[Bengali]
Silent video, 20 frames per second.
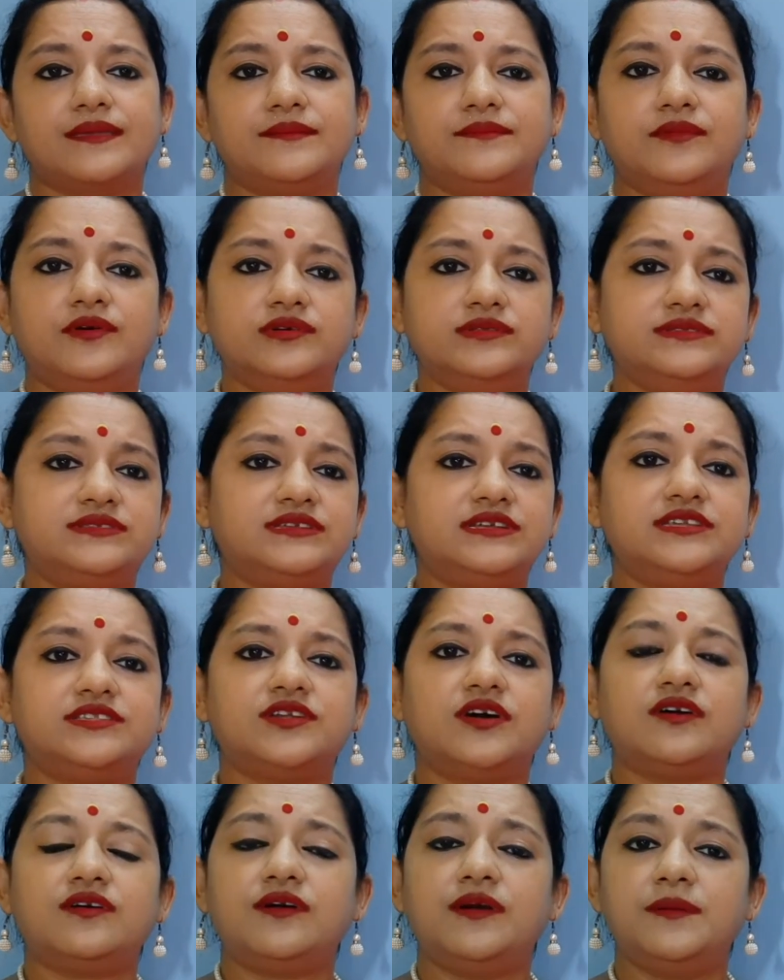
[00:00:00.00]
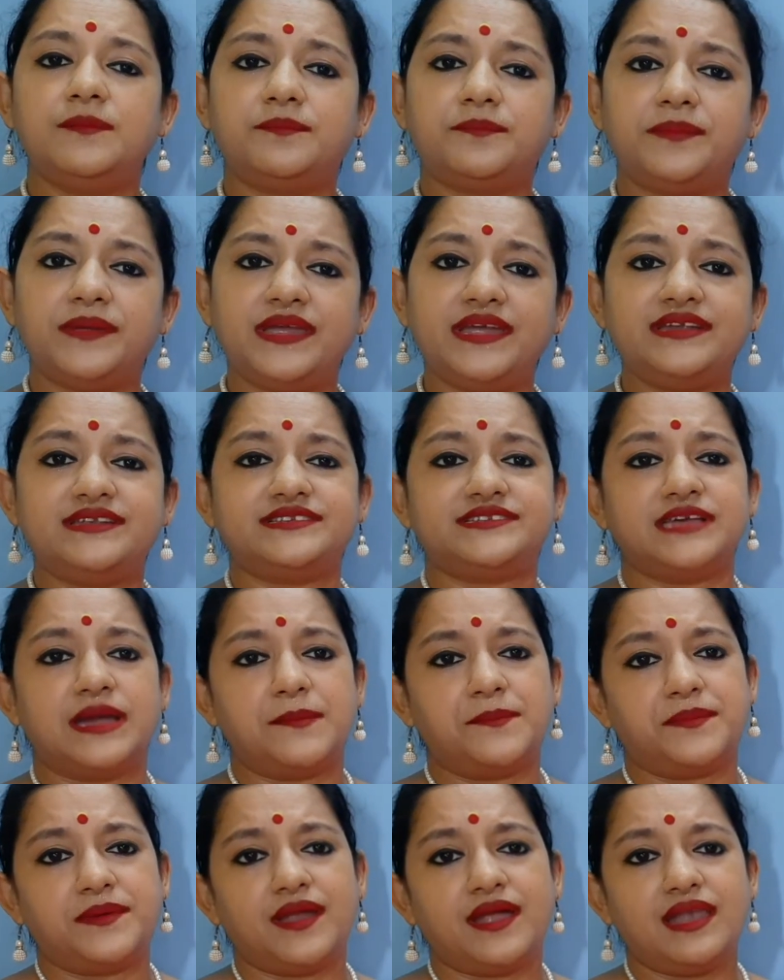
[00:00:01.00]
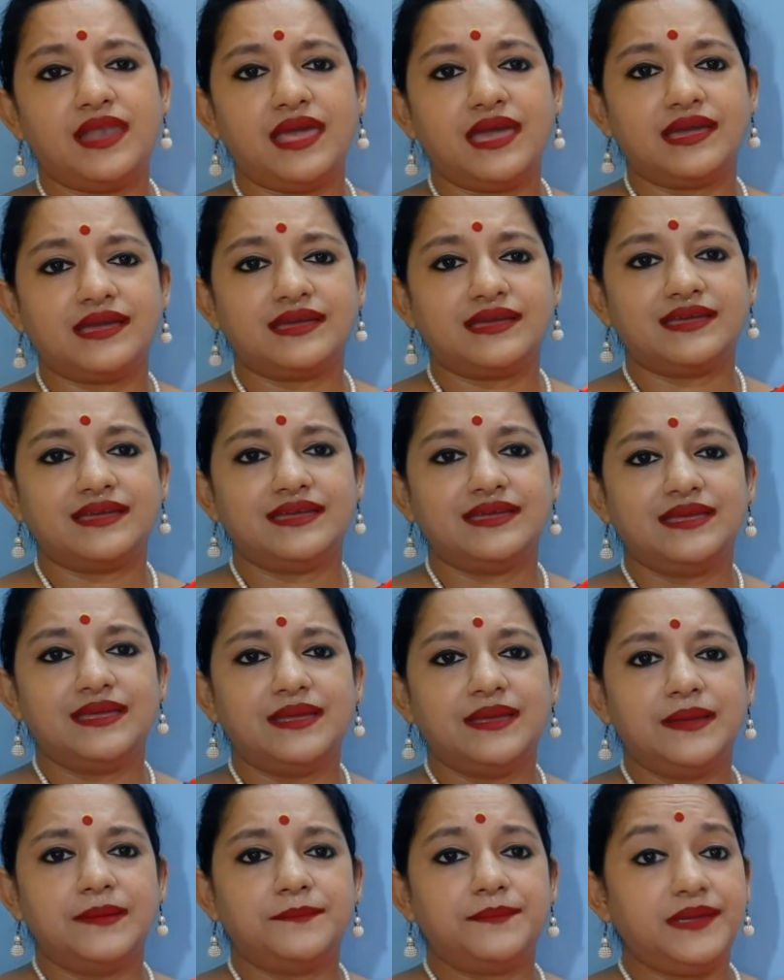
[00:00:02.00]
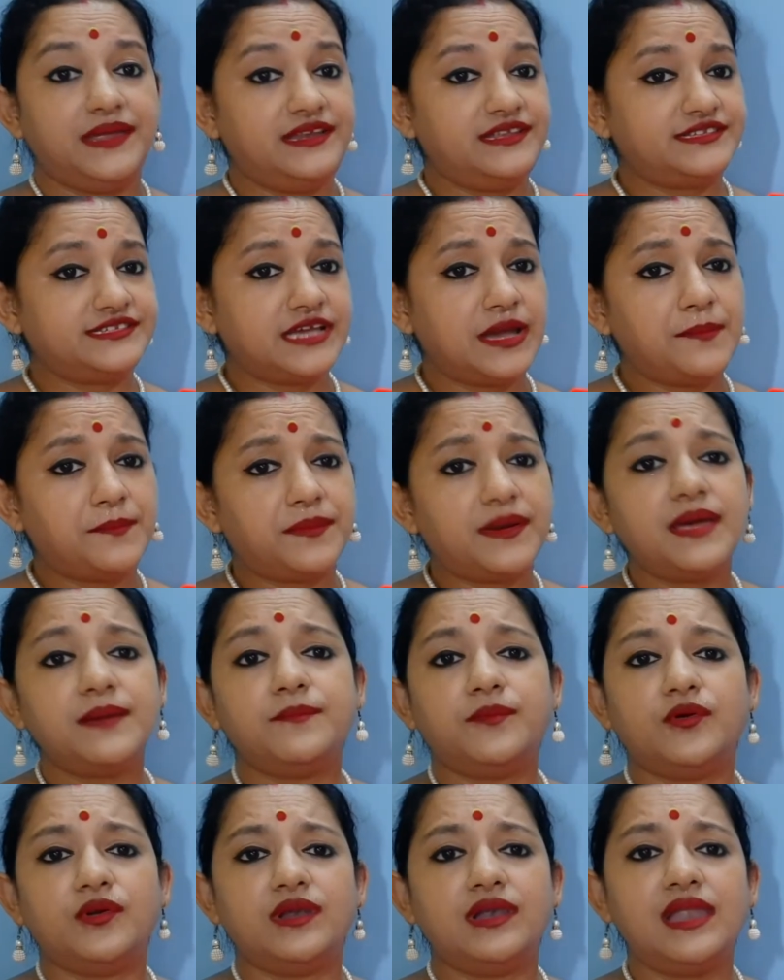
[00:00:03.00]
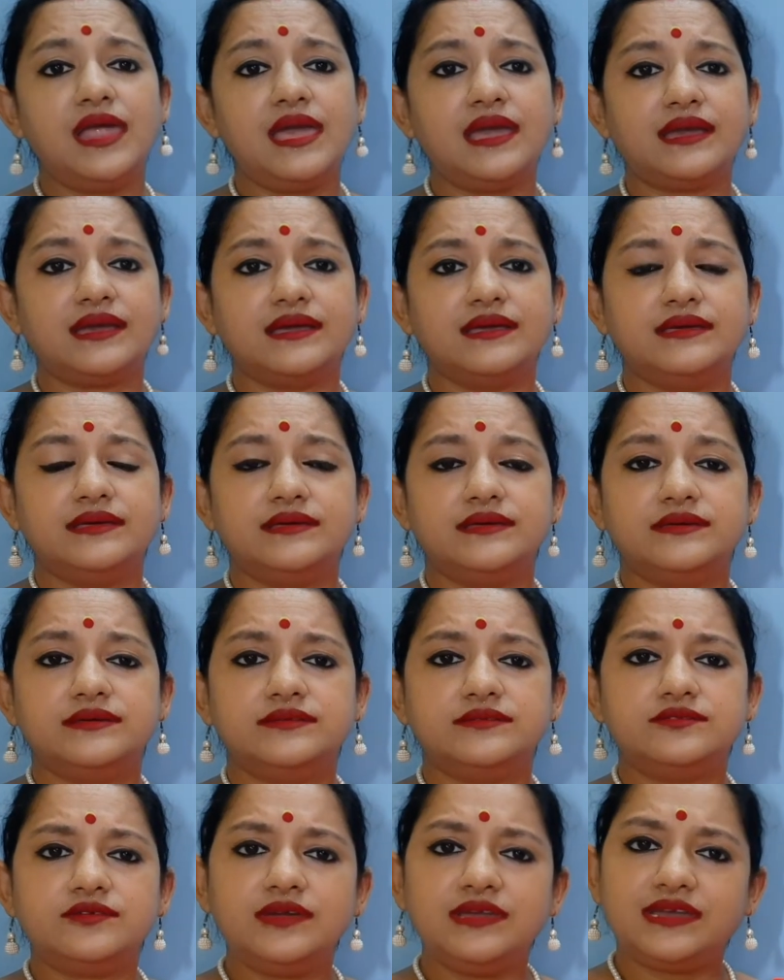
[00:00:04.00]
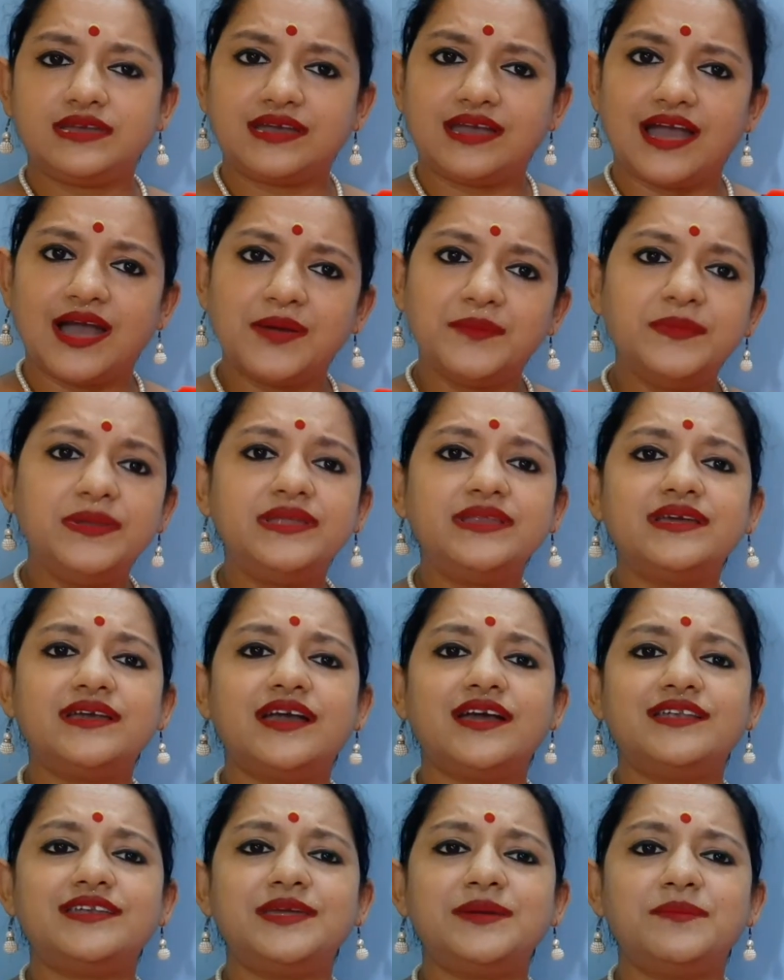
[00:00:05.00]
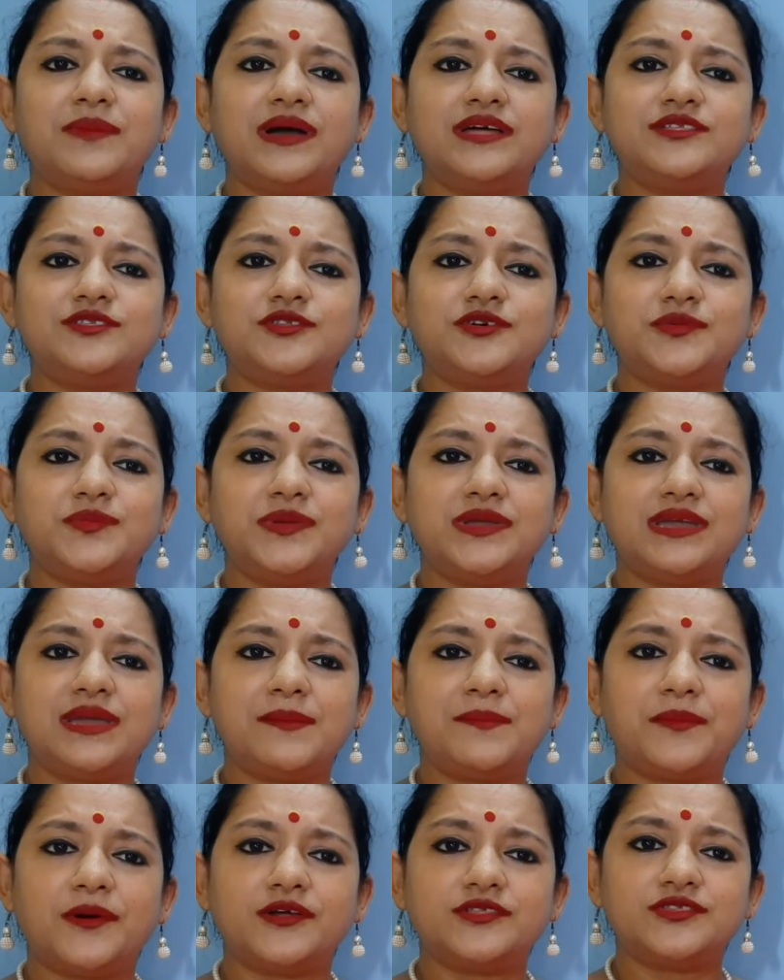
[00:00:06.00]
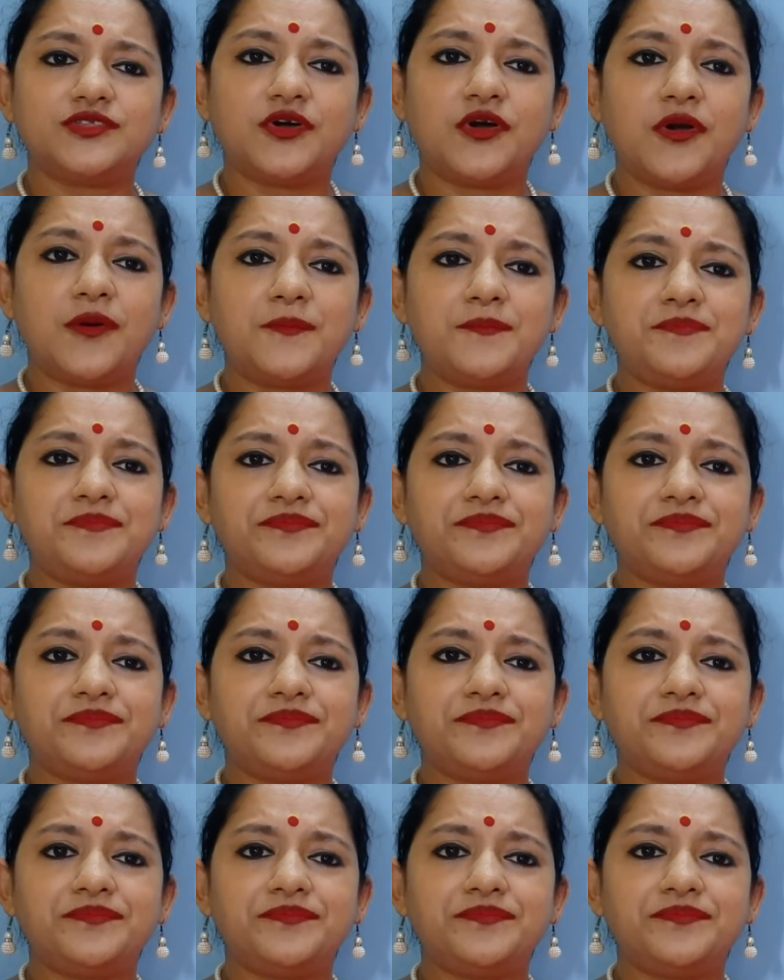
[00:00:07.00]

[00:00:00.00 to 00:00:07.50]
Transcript: মন্ত্রী তখন পিঠ চাপড়ালে পিঠ চাপড়ায় বললে তুই গ্রামীণ খাটে মাধ্যমিকে প্রথম